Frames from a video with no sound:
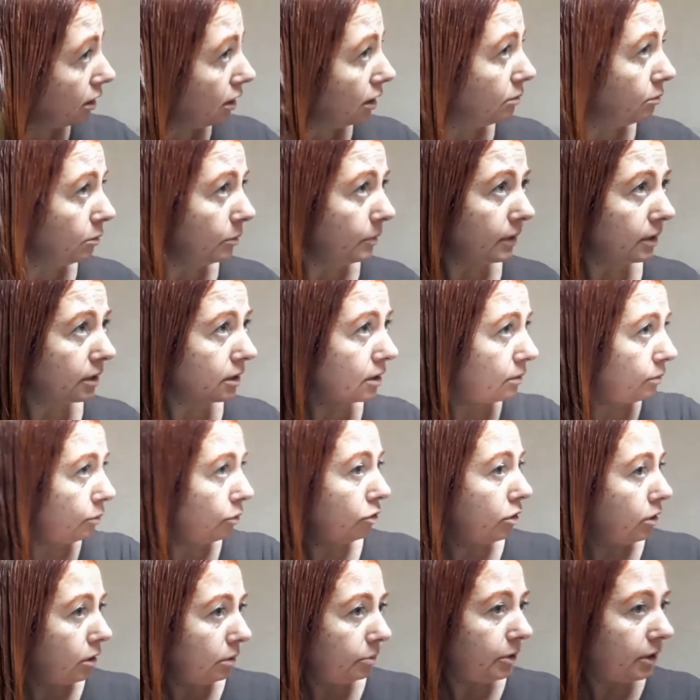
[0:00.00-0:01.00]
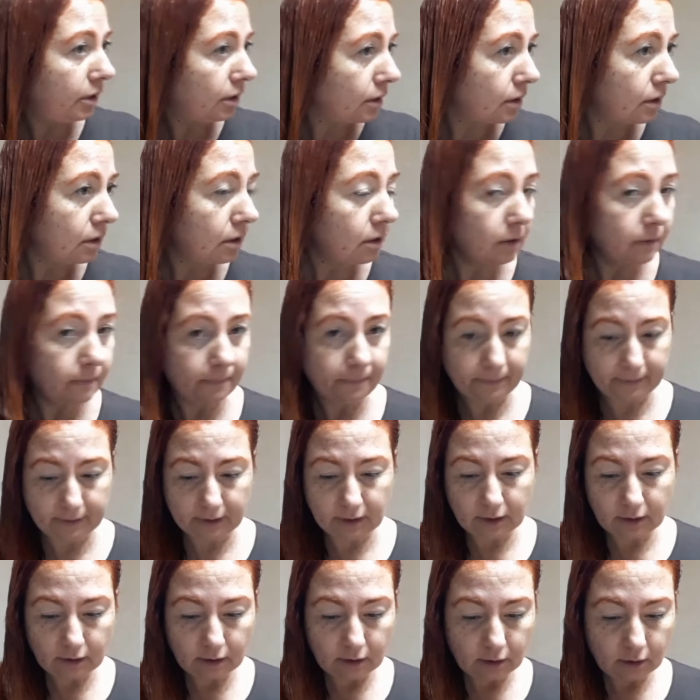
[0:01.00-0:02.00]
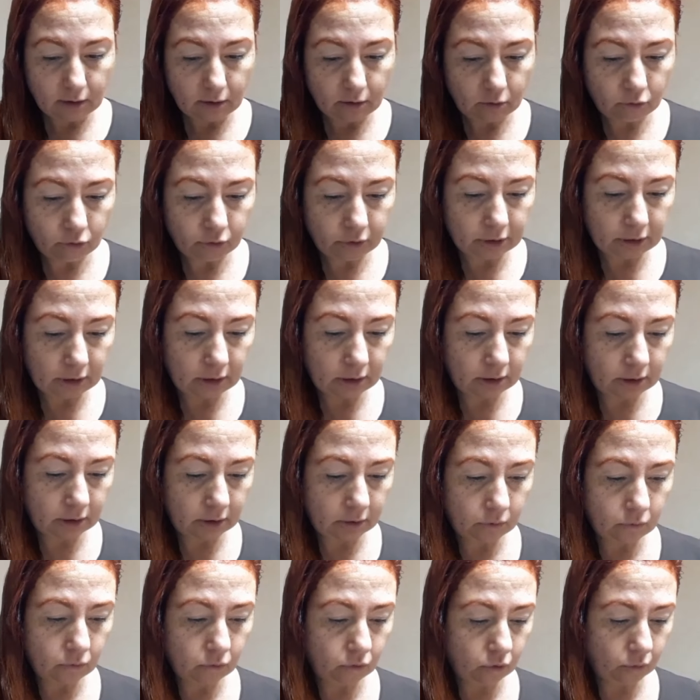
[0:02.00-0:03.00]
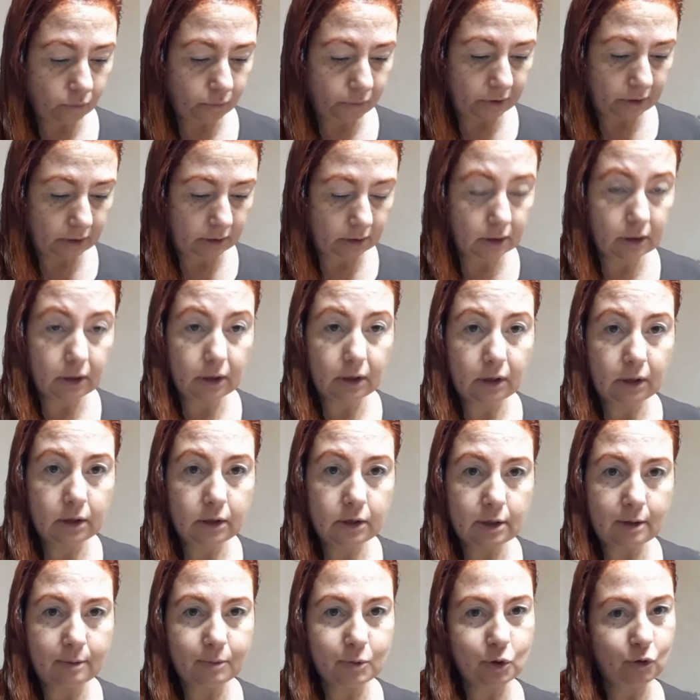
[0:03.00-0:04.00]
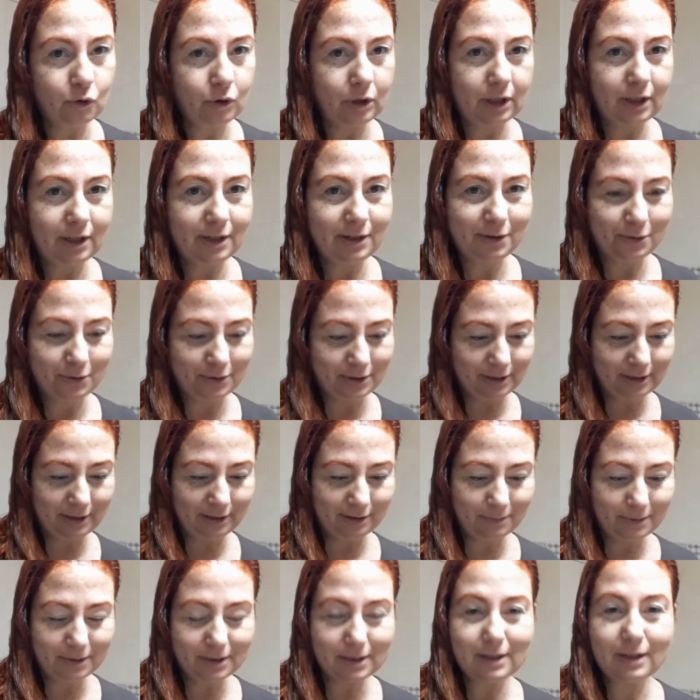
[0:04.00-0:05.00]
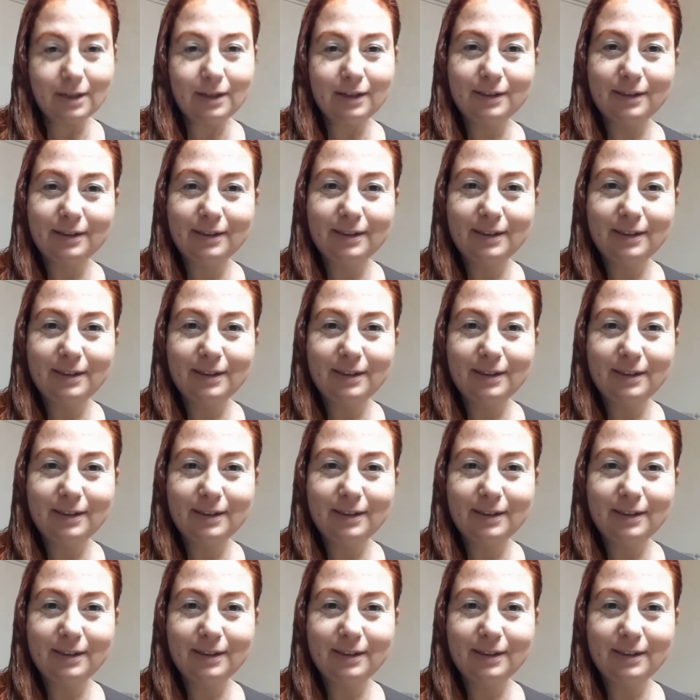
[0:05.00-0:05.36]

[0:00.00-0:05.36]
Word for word: Tamam artık böyle biraz 10 dakika daha tutup artık yıkayacağım. Son halini gösteririm size.